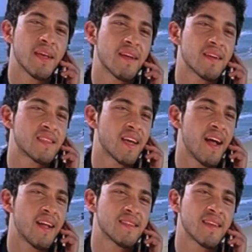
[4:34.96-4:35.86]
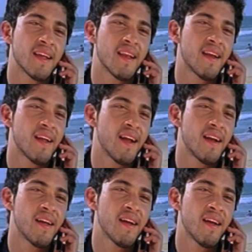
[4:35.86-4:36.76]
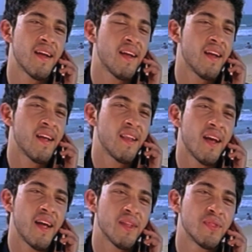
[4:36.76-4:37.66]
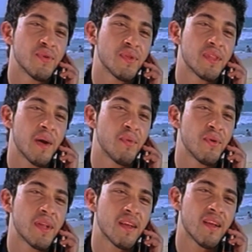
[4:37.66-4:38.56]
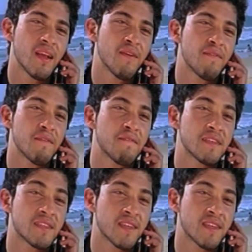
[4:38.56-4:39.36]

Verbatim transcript: ఇలా ఉండడానికి ఛాన్స్ లేదు డాడ్ నేను మాత్రం ఇలాంటి బ్యూటీని లైఫ్లో ఫస్ట్ టైం